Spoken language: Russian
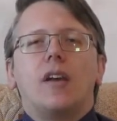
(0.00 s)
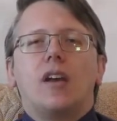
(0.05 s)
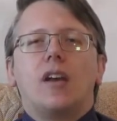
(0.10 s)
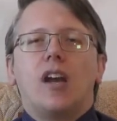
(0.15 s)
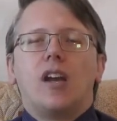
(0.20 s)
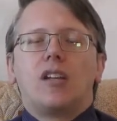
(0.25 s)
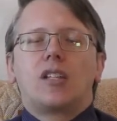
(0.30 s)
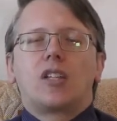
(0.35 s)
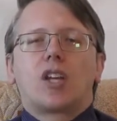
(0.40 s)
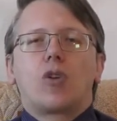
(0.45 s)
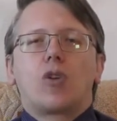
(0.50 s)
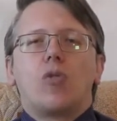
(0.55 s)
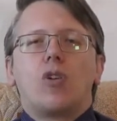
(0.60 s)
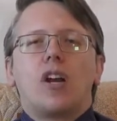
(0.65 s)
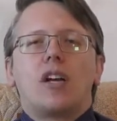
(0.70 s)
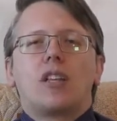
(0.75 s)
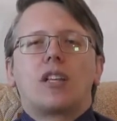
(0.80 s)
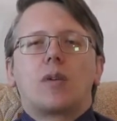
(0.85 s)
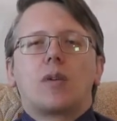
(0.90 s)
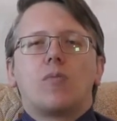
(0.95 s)
Этот
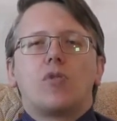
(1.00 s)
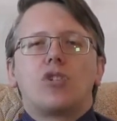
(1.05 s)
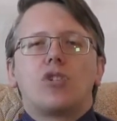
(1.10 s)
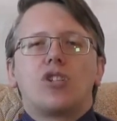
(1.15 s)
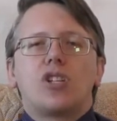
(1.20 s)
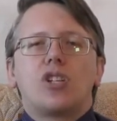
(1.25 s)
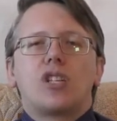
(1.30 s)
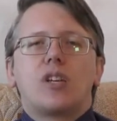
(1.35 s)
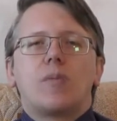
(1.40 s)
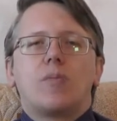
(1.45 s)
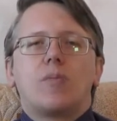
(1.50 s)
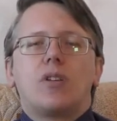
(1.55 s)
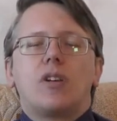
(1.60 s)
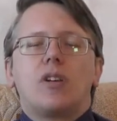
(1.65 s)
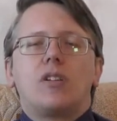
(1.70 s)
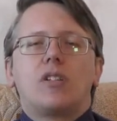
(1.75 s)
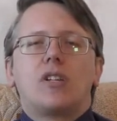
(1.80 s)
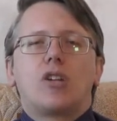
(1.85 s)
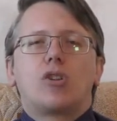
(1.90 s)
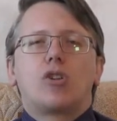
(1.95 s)
регулятор мощности был
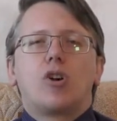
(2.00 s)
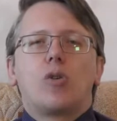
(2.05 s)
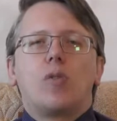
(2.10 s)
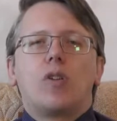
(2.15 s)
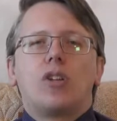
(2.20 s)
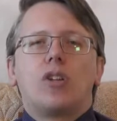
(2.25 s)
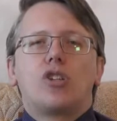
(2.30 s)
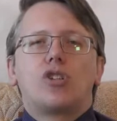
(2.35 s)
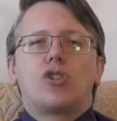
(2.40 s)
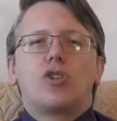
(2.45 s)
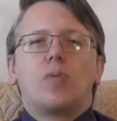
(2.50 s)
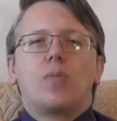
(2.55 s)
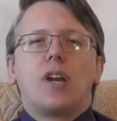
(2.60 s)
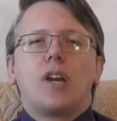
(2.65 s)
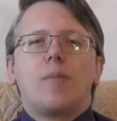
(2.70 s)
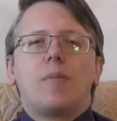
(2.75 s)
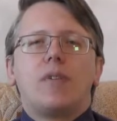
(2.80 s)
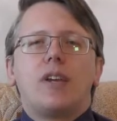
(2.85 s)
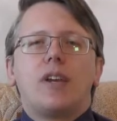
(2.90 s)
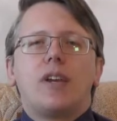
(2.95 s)
изготовлен еще
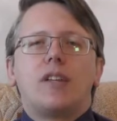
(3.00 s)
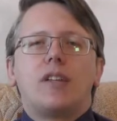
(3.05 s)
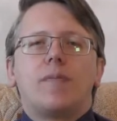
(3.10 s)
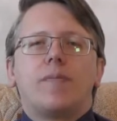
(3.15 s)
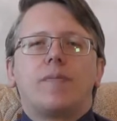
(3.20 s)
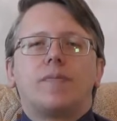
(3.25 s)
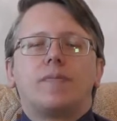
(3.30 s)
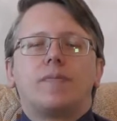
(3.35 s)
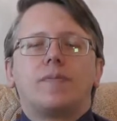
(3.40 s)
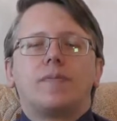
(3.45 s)
моим дедом